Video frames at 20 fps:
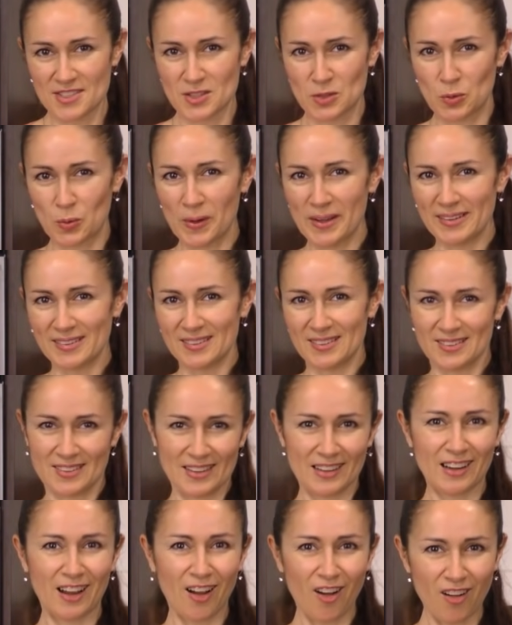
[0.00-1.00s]
słynny
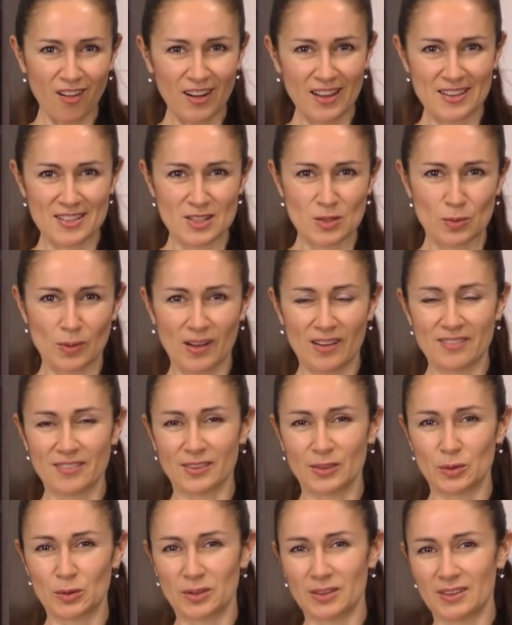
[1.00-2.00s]
Kolesław,
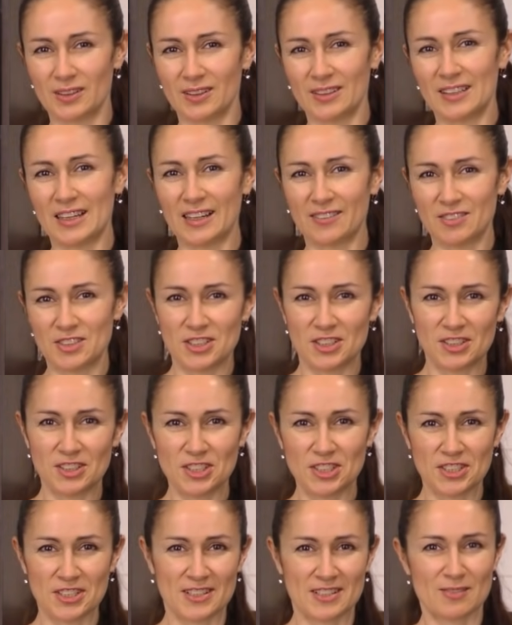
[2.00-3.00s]
który jak
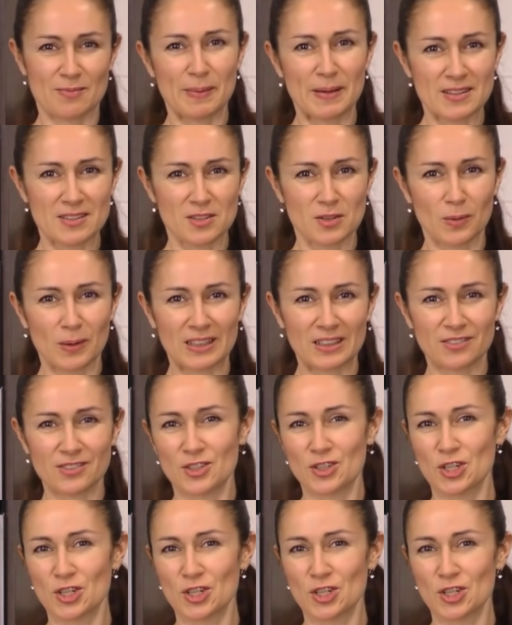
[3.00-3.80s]
widzieliście jest bardzo łatwy,